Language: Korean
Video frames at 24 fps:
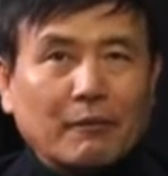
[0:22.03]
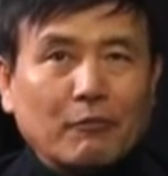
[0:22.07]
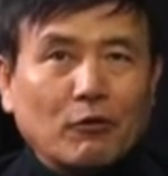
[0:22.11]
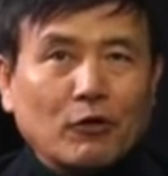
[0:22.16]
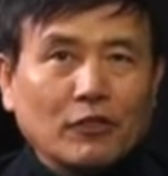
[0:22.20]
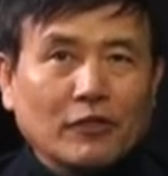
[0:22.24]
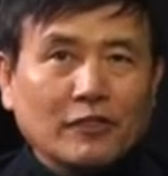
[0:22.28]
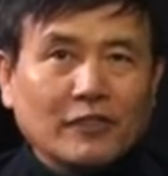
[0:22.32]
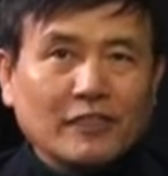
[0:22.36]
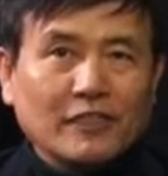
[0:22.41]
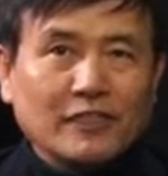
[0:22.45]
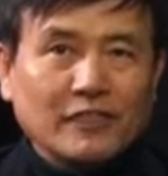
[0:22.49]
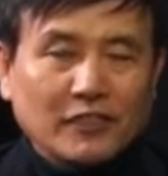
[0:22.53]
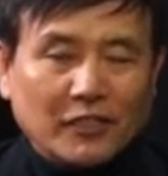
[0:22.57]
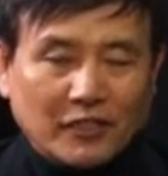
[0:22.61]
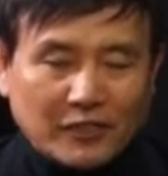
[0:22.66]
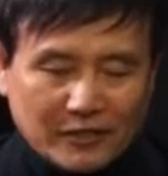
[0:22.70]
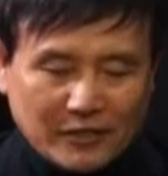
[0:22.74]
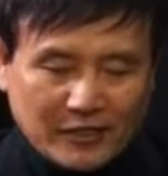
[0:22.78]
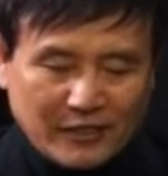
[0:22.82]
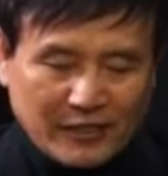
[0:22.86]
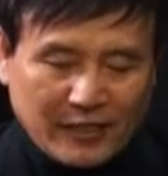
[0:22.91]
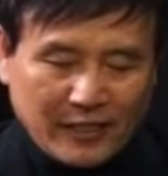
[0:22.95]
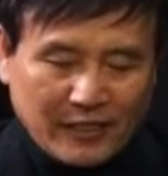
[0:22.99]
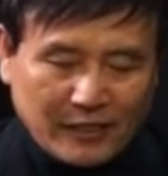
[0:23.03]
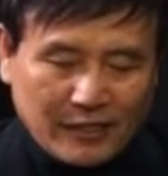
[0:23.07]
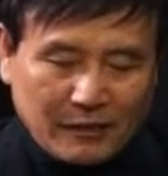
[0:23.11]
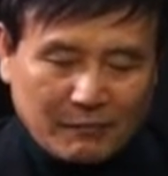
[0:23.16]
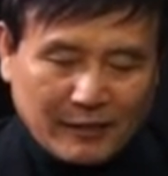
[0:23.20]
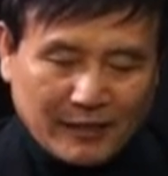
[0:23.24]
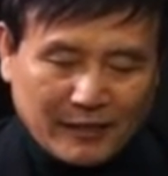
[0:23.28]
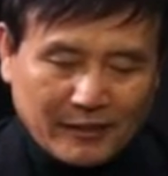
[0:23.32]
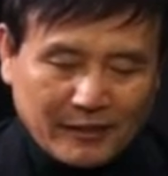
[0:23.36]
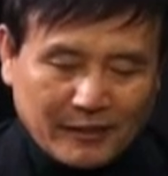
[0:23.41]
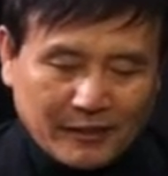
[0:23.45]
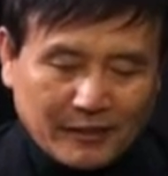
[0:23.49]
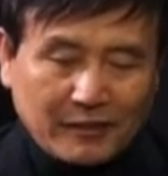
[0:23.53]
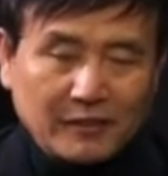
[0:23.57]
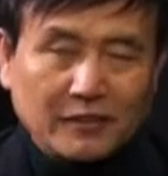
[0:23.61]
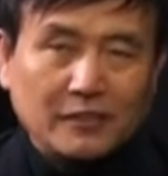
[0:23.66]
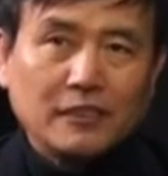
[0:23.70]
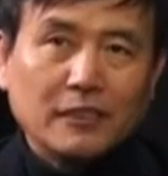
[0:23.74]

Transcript: 본 기적 진행을 맡은